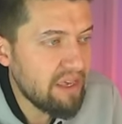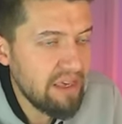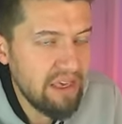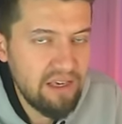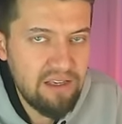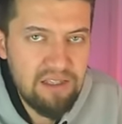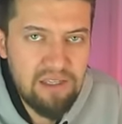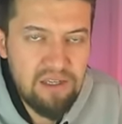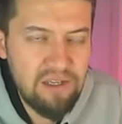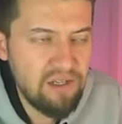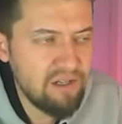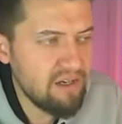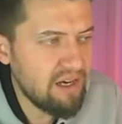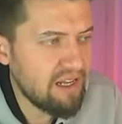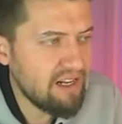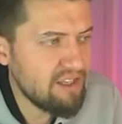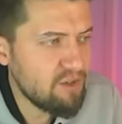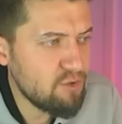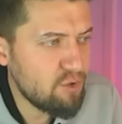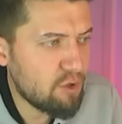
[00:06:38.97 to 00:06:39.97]
Eksi 2'nin
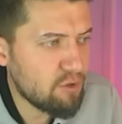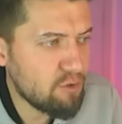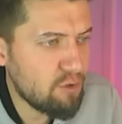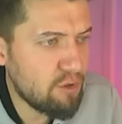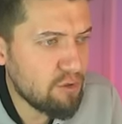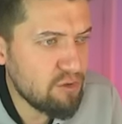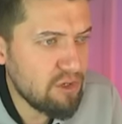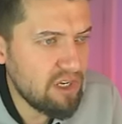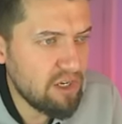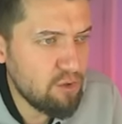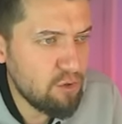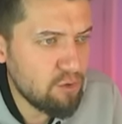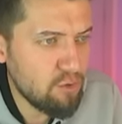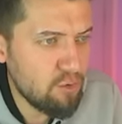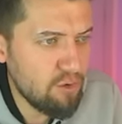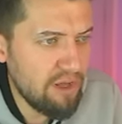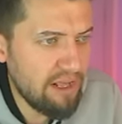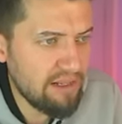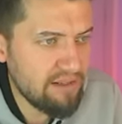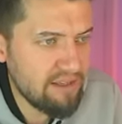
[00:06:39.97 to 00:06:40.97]
karesi 4. 4 kere 4
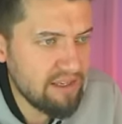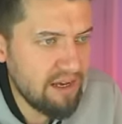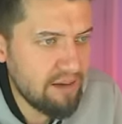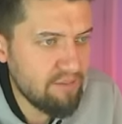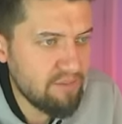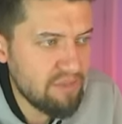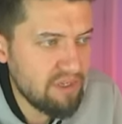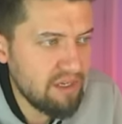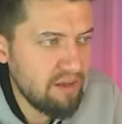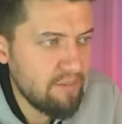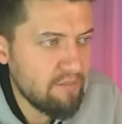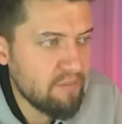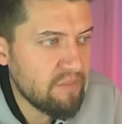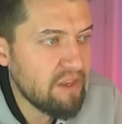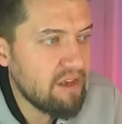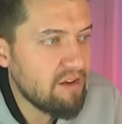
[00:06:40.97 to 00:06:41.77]
16 yaptı.